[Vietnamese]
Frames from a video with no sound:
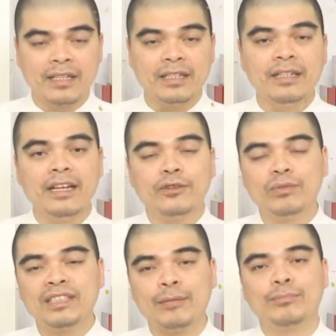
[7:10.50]
đến lễ
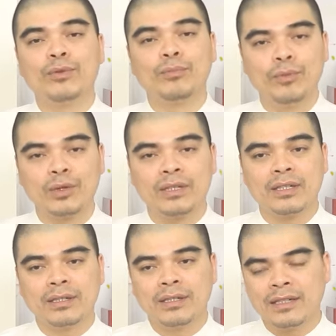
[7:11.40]
cúng rằm mùng 1,
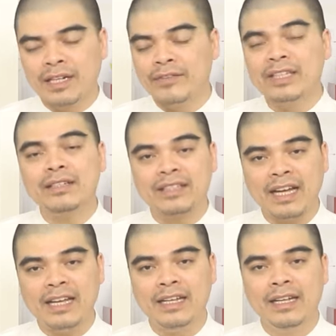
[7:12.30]
ngày vía thần
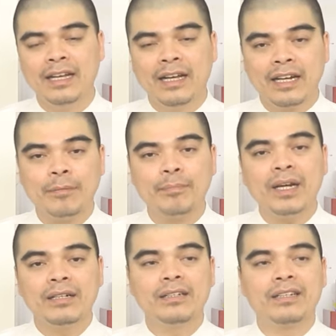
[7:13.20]
tài, lập
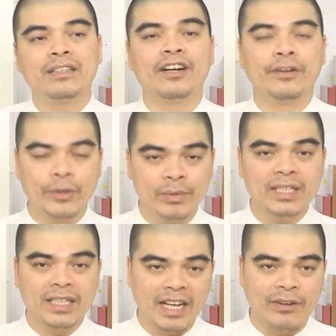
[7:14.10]
bát hương thờ cúng
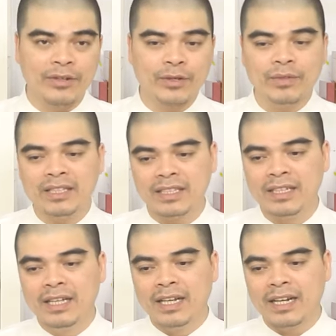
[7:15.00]
như thế nào, cũng như là
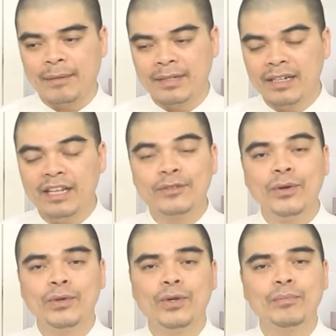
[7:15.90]
làm những lễ
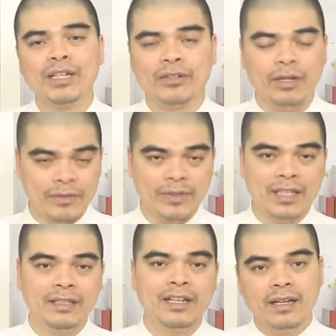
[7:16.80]
thôi nuôi mừng thọ vân
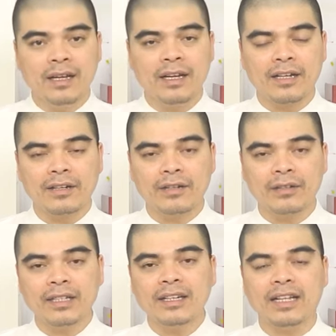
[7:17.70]
vân.
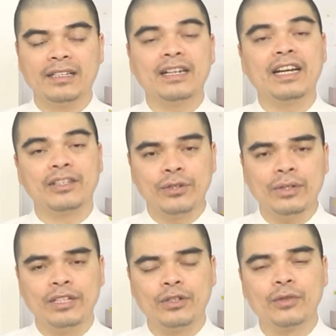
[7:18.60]
Có tất cả những ngày
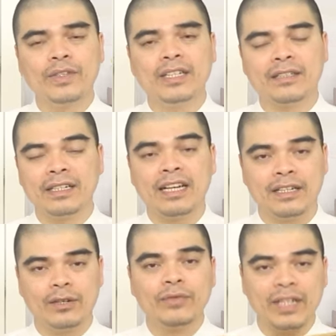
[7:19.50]
tốt để cho quý vị tiến
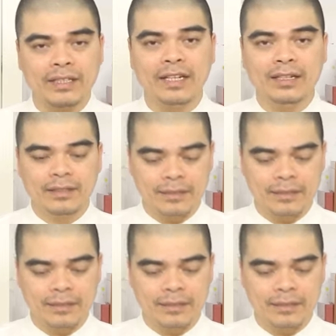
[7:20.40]
hành công việc nhé.